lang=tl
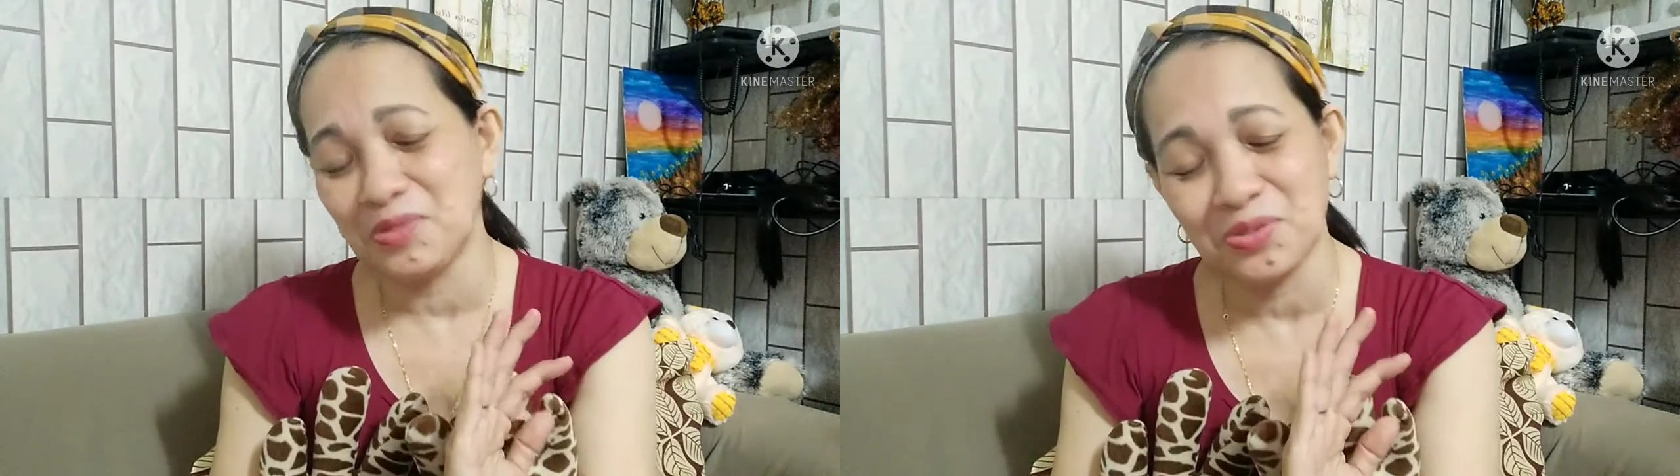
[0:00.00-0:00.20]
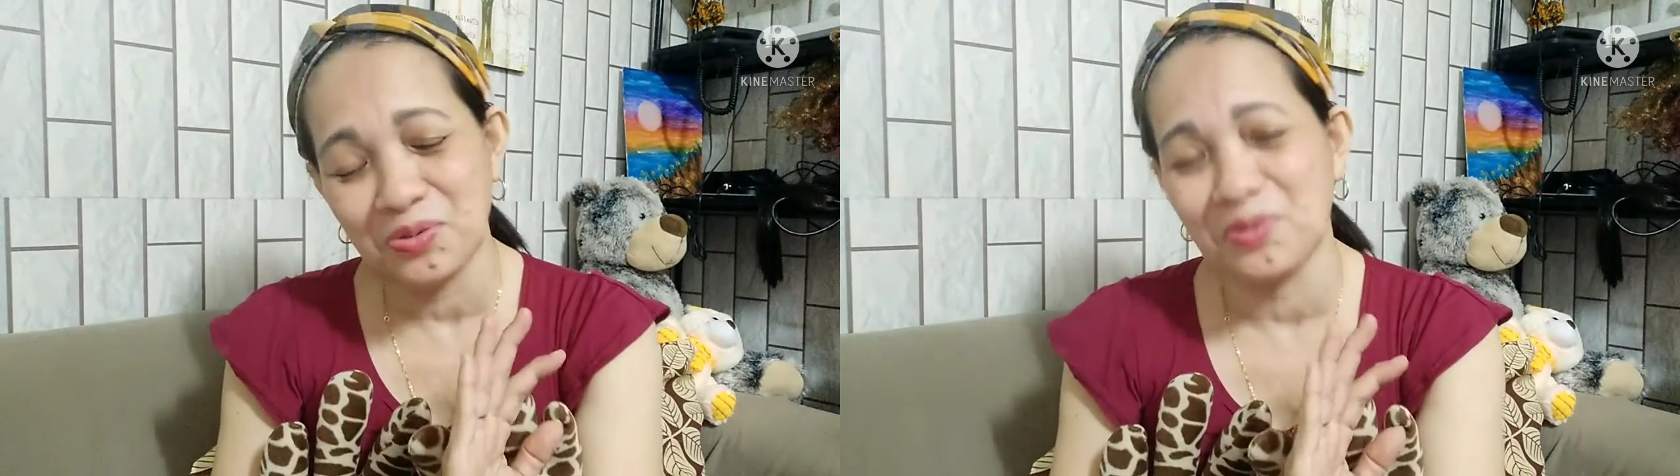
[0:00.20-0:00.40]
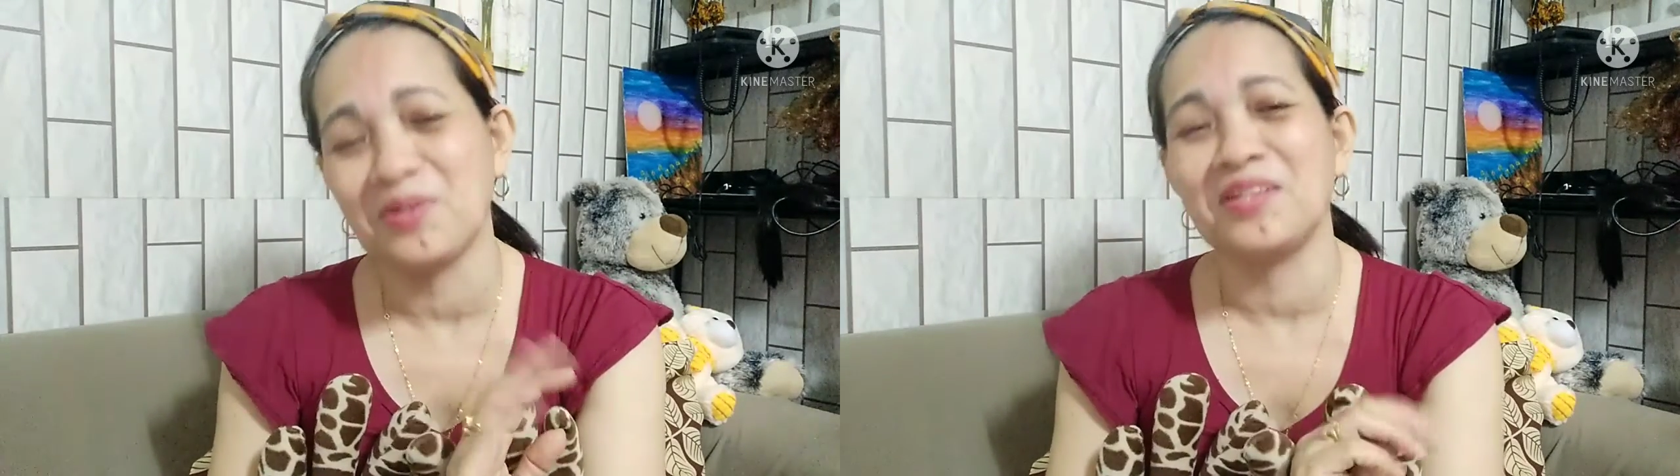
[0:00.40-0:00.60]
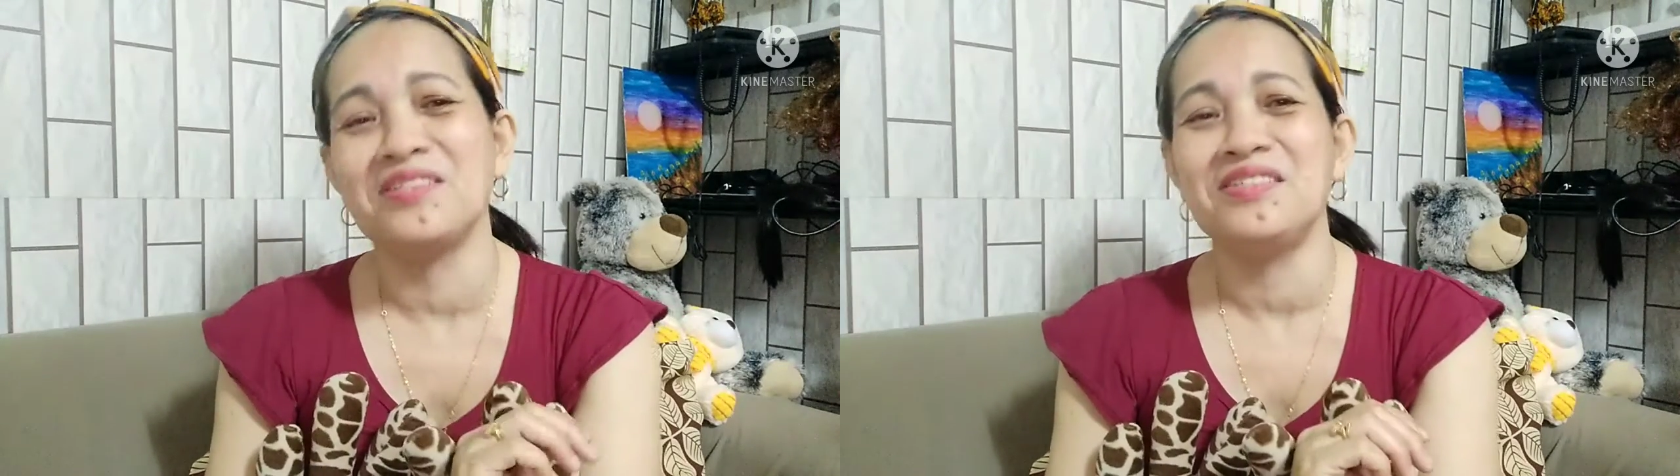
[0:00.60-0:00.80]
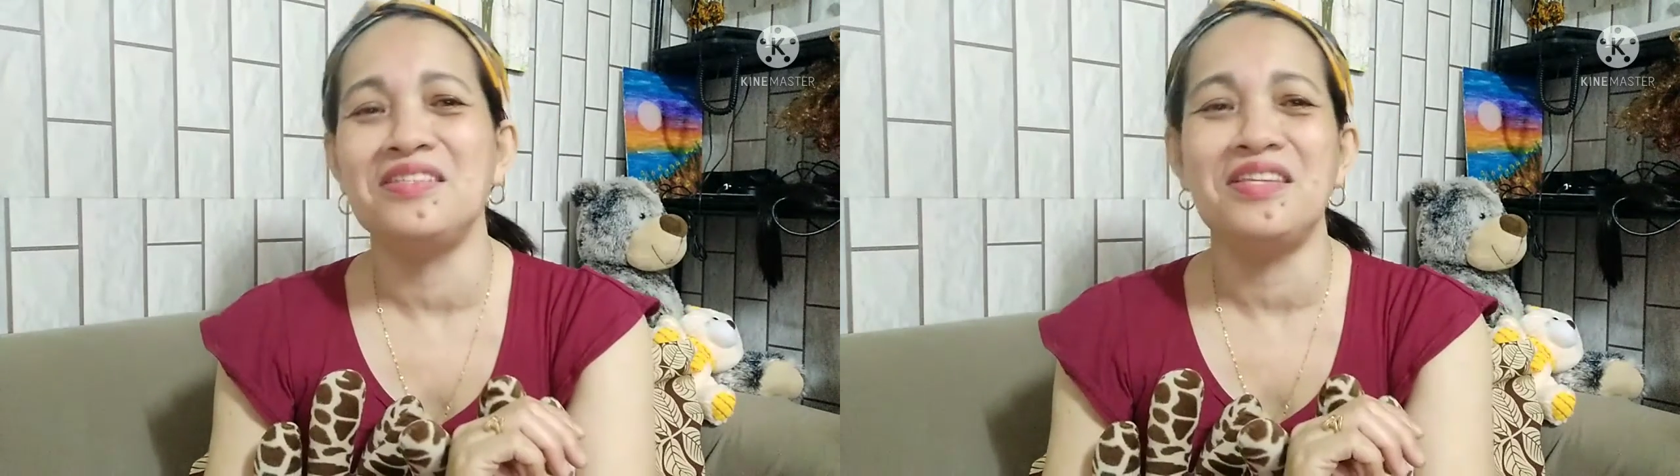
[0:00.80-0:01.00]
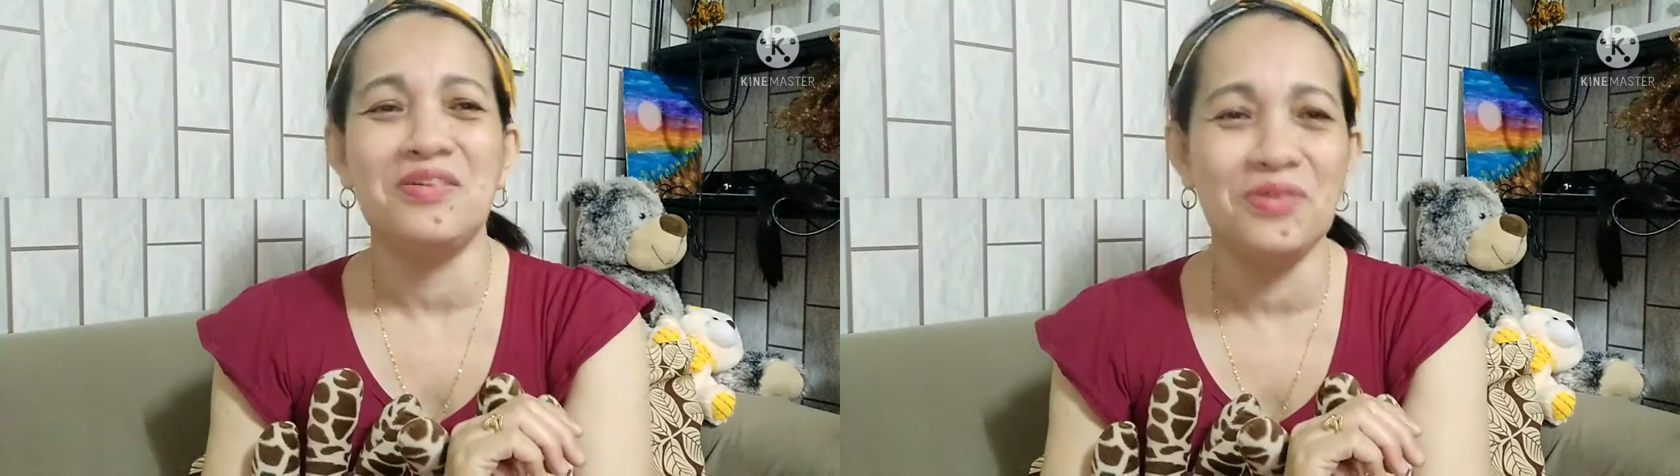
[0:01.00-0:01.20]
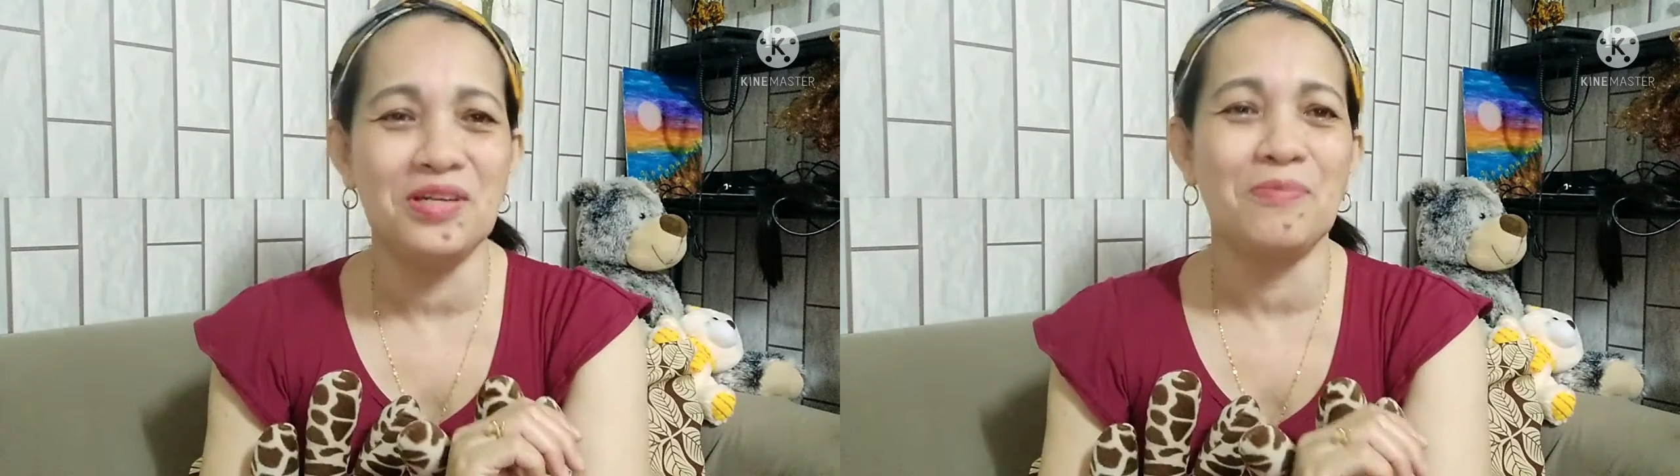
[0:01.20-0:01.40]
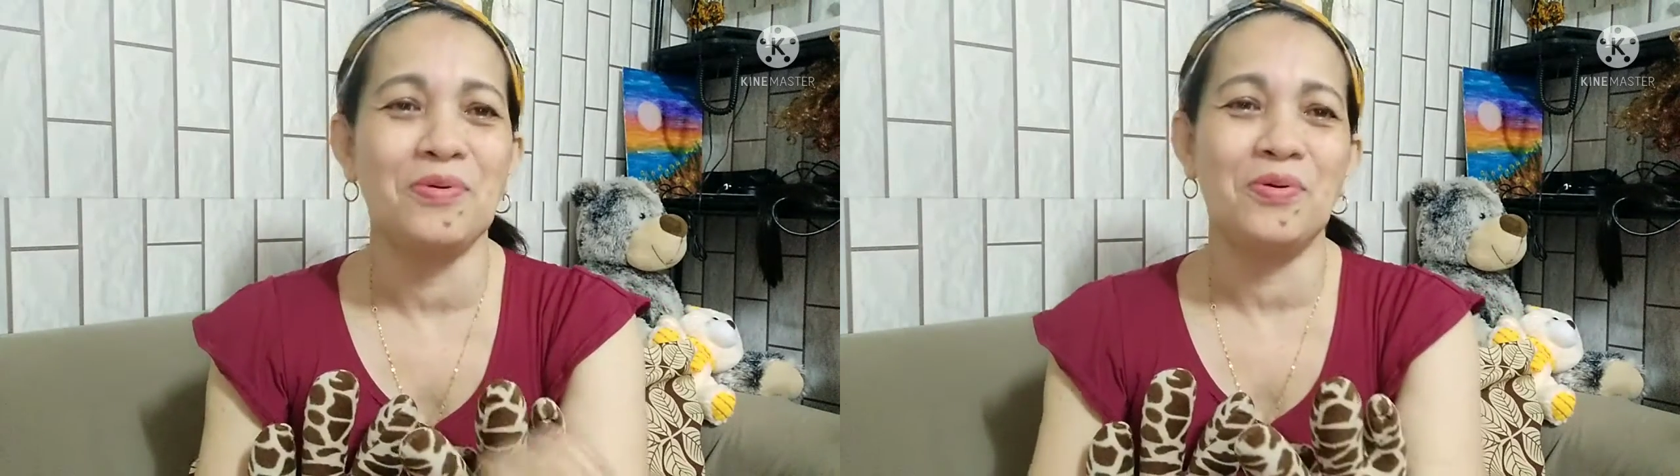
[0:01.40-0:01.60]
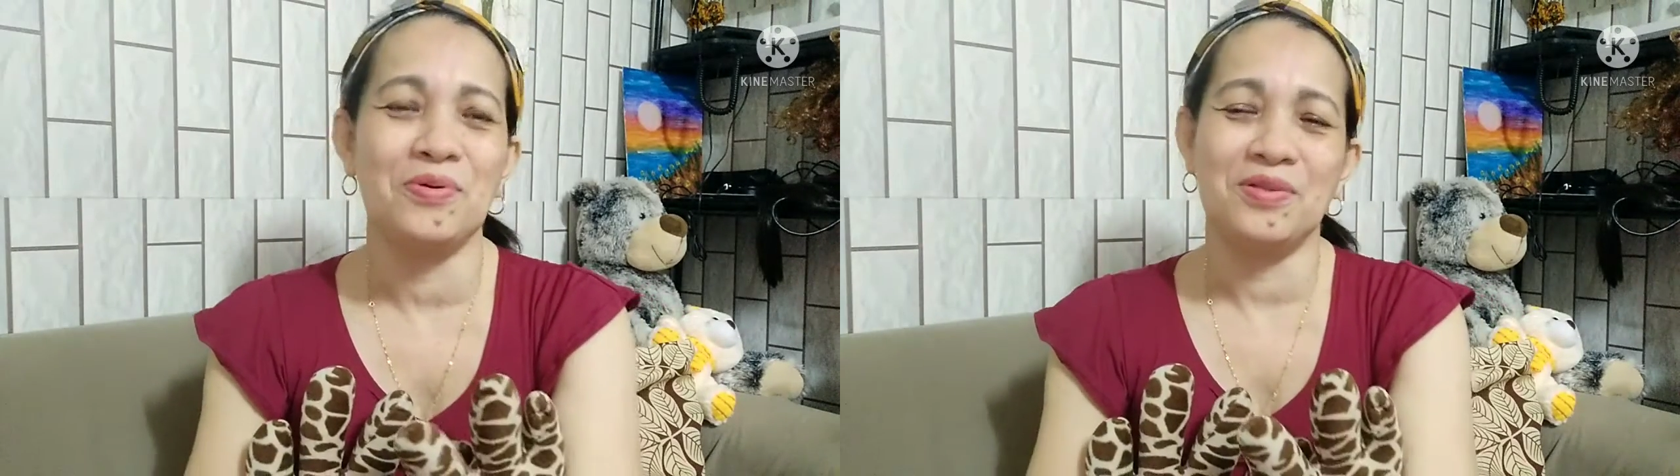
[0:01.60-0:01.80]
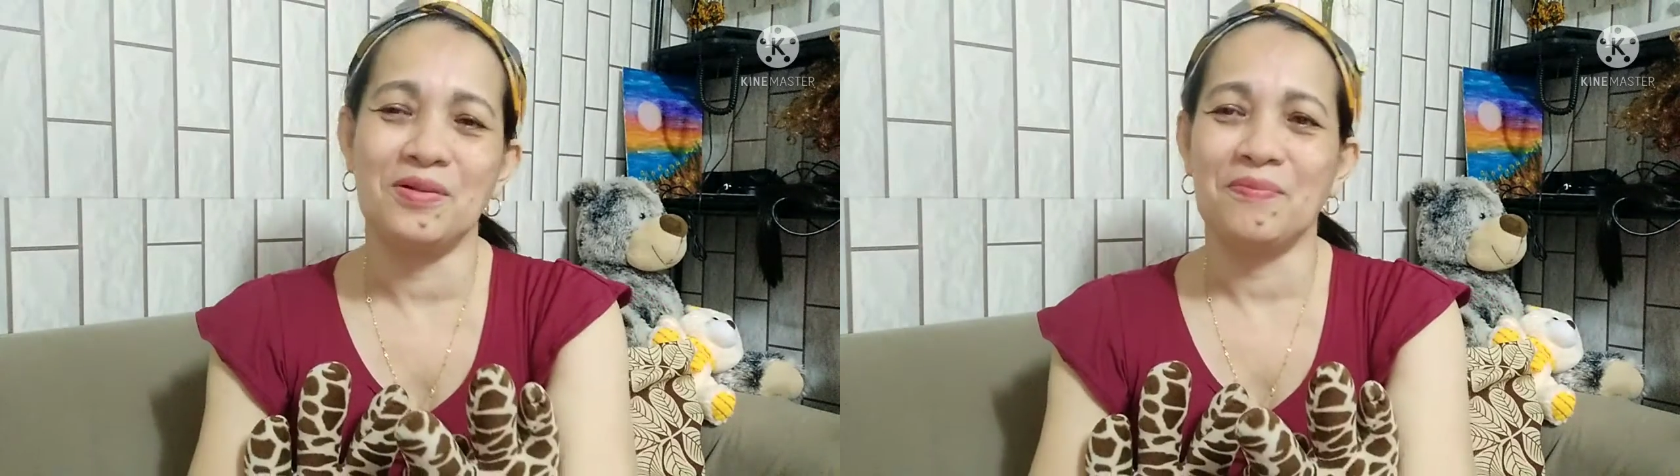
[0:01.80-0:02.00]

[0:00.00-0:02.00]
sunurin hindi ko in-upload